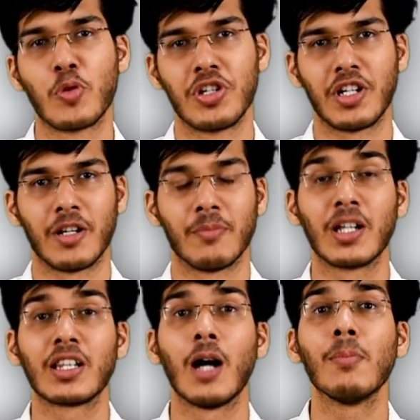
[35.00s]
पुण्य
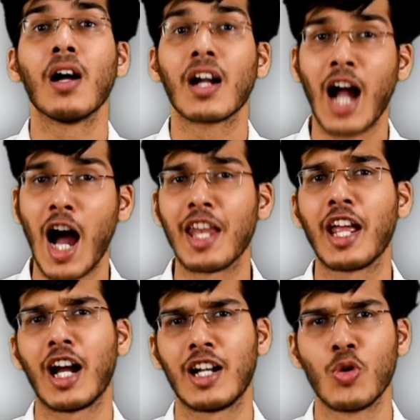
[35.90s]
मतलब खाने
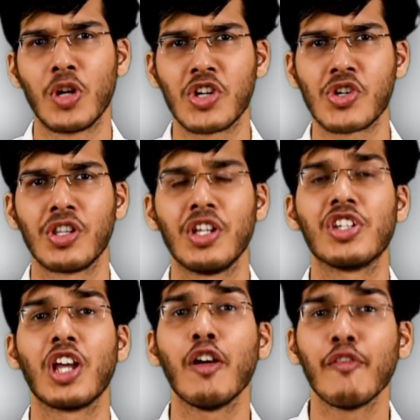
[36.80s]
का डोनेशन
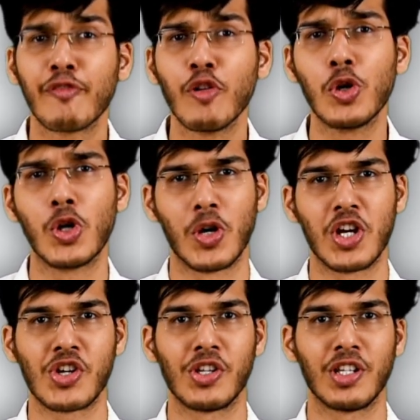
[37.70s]
दीजिए फूड डोनेशन